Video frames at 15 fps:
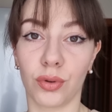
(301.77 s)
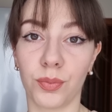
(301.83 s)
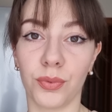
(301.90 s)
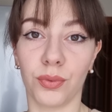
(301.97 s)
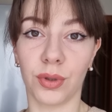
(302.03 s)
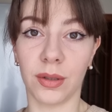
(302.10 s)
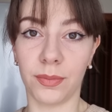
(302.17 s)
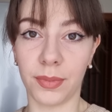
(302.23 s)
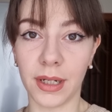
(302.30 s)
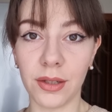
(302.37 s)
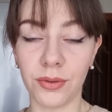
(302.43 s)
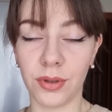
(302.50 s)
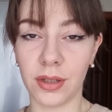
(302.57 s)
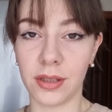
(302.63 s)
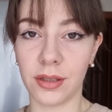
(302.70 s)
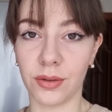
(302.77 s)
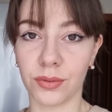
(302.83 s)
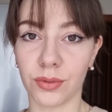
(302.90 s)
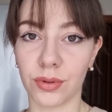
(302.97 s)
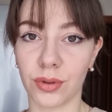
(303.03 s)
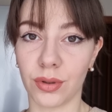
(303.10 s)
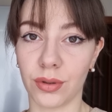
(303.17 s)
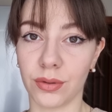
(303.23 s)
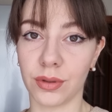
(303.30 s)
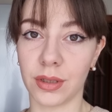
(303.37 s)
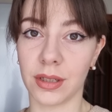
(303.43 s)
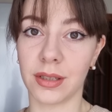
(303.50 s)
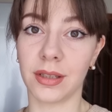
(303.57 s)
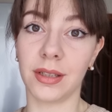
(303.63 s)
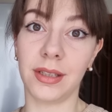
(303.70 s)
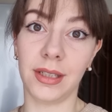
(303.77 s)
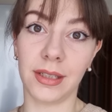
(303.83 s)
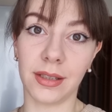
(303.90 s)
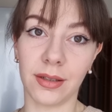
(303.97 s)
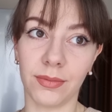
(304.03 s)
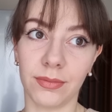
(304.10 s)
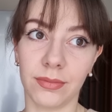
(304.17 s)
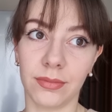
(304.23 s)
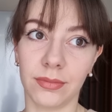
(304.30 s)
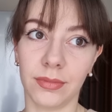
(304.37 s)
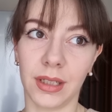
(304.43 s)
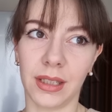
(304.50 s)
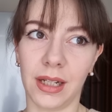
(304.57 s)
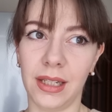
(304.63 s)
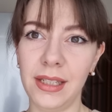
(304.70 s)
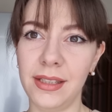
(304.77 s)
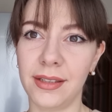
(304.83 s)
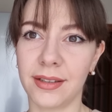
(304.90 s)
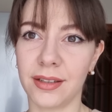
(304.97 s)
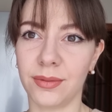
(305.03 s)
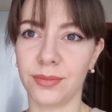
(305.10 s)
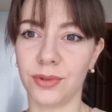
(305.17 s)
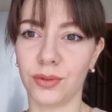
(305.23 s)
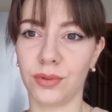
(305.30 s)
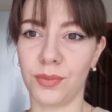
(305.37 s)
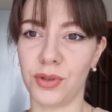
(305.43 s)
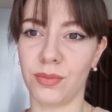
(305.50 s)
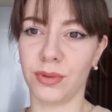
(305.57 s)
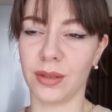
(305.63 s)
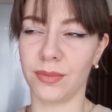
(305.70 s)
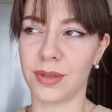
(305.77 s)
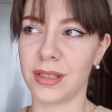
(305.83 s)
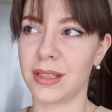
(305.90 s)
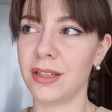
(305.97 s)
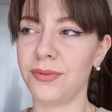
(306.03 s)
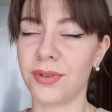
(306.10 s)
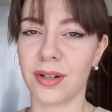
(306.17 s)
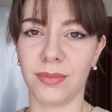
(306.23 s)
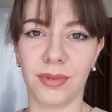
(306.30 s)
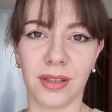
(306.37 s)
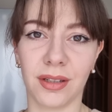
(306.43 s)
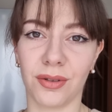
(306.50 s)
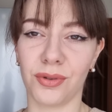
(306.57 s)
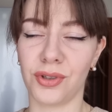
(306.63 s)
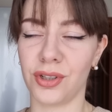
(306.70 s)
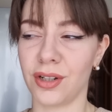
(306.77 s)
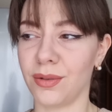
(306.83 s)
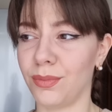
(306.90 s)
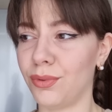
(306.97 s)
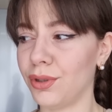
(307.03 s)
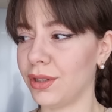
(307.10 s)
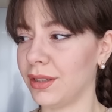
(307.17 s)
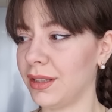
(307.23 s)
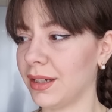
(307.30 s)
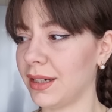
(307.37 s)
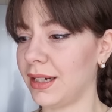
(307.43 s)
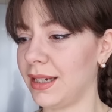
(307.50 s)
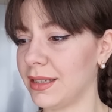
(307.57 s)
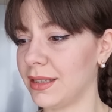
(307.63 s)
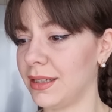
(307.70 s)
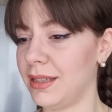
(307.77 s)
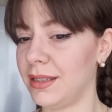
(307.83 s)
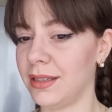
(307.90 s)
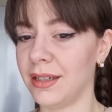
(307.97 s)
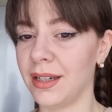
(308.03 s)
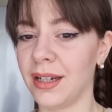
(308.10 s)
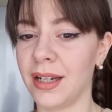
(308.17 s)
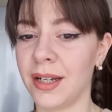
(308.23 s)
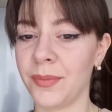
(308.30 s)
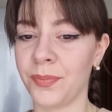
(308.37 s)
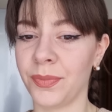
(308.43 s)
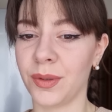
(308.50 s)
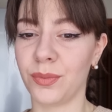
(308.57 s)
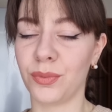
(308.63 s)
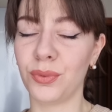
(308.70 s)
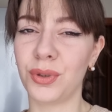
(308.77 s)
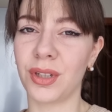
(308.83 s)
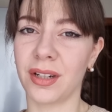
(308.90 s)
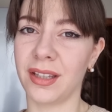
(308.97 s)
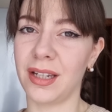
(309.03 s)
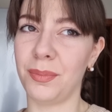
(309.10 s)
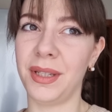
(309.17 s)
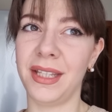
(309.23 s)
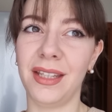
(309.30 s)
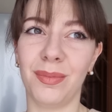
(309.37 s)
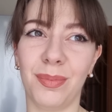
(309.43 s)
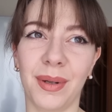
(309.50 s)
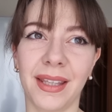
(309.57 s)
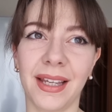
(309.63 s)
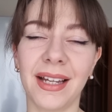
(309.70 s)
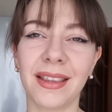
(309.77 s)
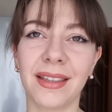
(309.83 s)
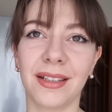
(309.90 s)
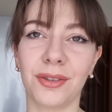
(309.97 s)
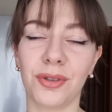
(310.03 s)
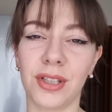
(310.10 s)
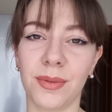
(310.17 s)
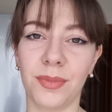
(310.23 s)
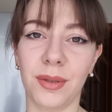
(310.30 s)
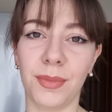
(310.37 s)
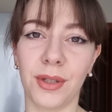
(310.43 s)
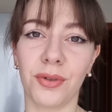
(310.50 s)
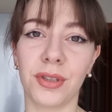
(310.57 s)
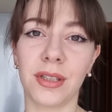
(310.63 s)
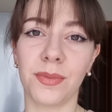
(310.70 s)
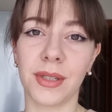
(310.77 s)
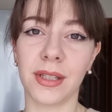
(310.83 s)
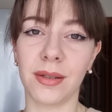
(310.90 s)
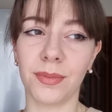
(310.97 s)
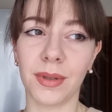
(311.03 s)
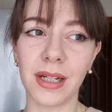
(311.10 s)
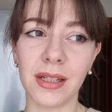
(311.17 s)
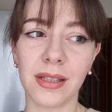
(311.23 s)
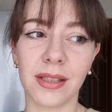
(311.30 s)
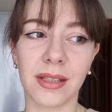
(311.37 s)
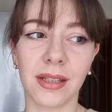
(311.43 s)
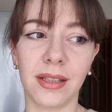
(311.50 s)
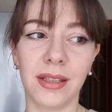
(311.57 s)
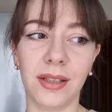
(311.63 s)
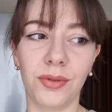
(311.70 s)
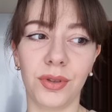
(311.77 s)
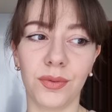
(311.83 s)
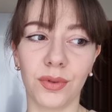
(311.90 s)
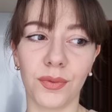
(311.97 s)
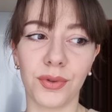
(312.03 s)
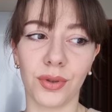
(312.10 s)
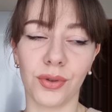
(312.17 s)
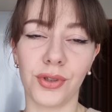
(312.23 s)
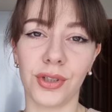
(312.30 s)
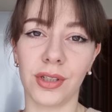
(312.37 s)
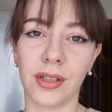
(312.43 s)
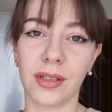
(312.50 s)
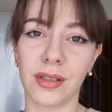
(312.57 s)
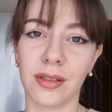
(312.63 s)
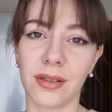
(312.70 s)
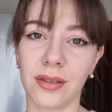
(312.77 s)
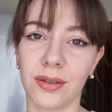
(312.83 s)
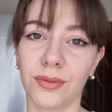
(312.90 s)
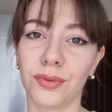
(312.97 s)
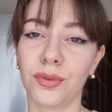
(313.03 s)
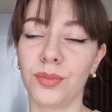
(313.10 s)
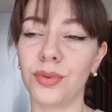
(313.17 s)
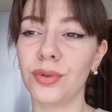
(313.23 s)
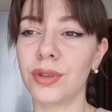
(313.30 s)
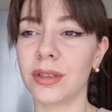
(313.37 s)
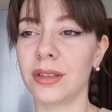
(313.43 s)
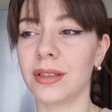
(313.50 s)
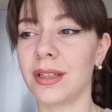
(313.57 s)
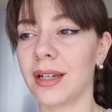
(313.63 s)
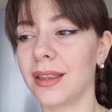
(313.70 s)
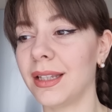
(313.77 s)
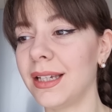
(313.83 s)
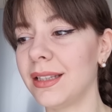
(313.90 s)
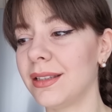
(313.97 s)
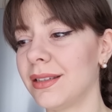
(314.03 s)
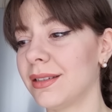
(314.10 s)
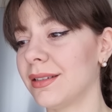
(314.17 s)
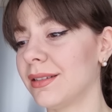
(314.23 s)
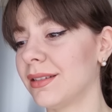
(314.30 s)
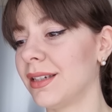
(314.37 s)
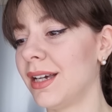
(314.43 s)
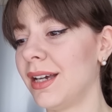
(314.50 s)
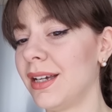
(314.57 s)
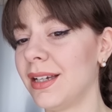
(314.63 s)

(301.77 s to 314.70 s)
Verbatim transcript: крупную компанию идти он устроился статистом, аналитиком, ну, в общем, там с цифрами, короче, работа такая, знаете, муторная, мне непонятная, но тем не менее он этим занимается, и у него все через ноутбук, интернет, э,